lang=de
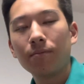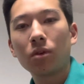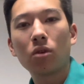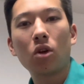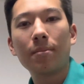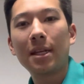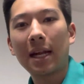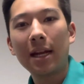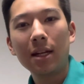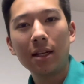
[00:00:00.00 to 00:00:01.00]
und auch mit den
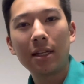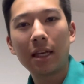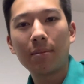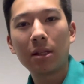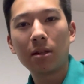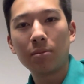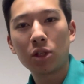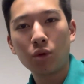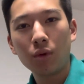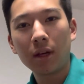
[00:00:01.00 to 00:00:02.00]
anderen Dingen, mit dem
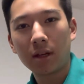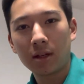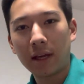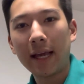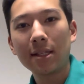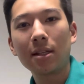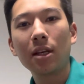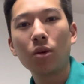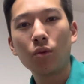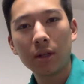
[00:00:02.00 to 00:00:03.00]
Stoik,
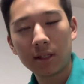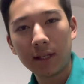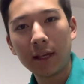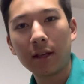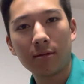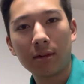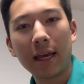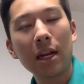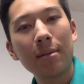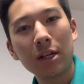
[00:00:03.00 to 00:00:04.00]
S-T-U-I-C,
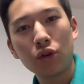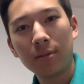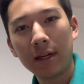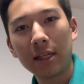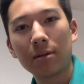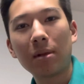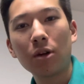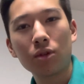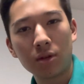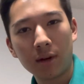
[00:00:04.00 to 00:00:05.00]
gerne mal darüber lesen,
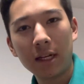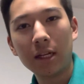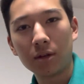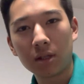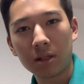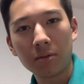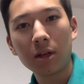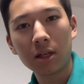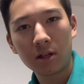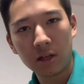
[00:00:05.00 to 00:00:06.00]
Marcus Aurelius, ist
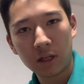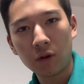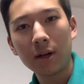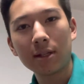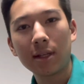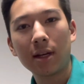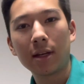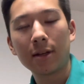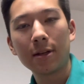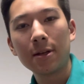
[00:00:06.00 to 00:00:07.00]
wirklich eine tolle Sache.
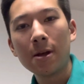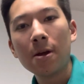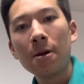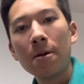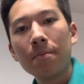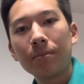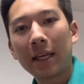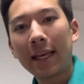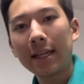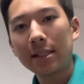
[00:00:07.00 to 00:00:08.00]
Dann
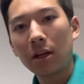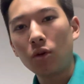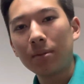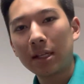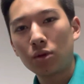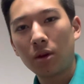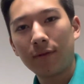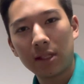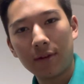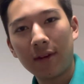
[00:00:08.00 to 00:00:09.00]
geht es darum, dass du
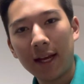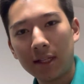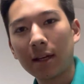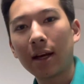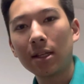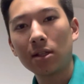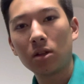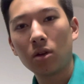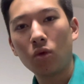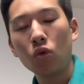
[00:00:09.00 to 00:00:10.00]
gewisse Werte hast,
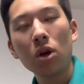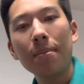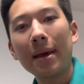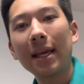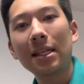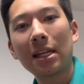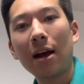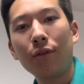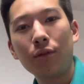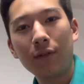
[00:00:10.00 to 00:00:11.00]
unabhängig
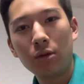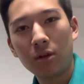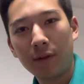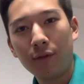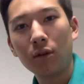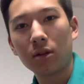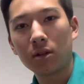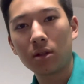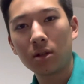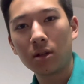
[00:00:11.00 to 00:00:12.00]
davon, wie du dich
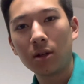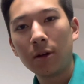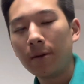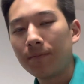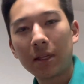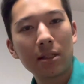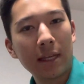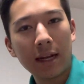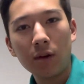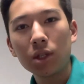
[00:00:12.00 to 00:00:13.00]
fühlst. Das ist
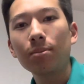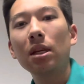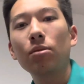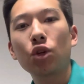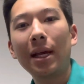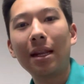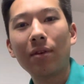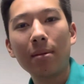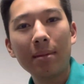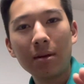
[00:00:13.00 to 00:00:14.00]
genauso mit dem Trading. Wenn
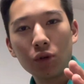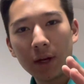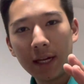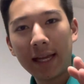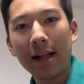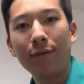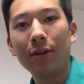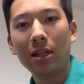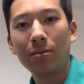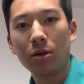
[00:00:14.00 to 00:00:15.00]
man mit dem Trading Geld
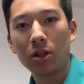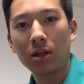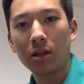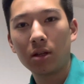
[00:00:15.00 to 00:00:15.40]
verdienen möchte